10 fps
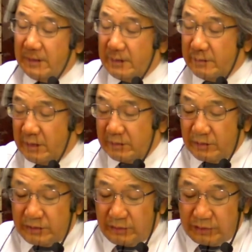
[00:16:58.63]
マルコの
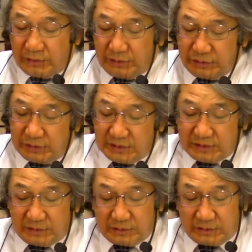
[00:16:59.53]
15章の40
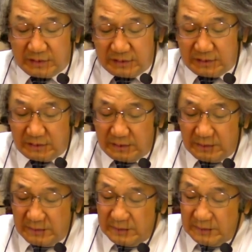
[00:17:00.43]
節41節
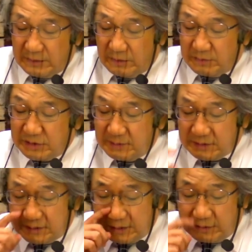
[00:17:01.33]
お見せしま
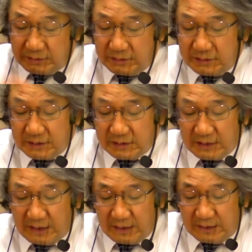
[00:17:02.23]
すね40節
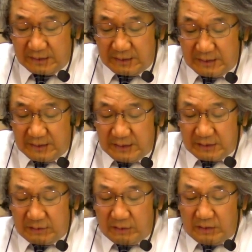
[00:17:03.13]
がえっと